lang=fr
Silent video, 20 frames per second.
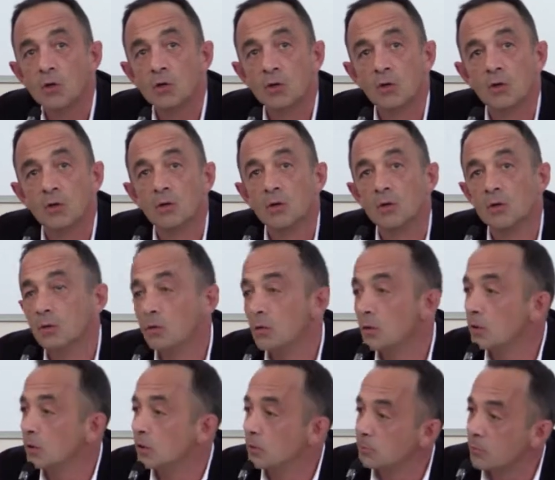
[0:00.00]

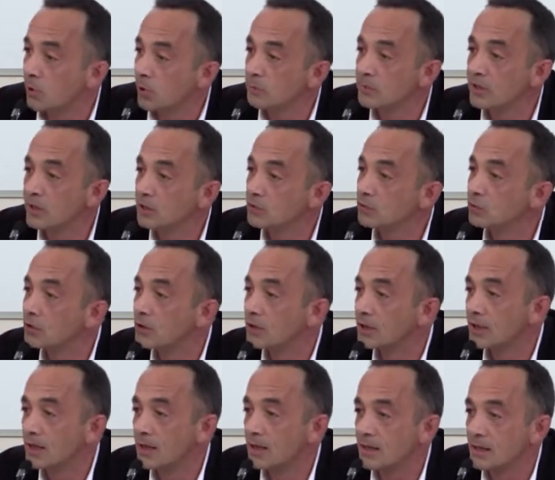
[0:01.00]
euh, première de
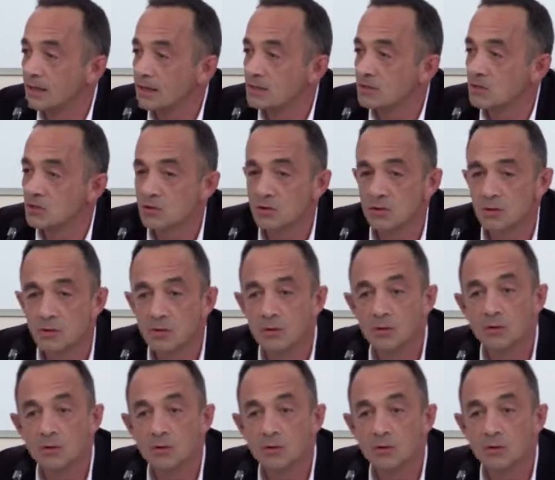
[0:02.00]
classe, euh,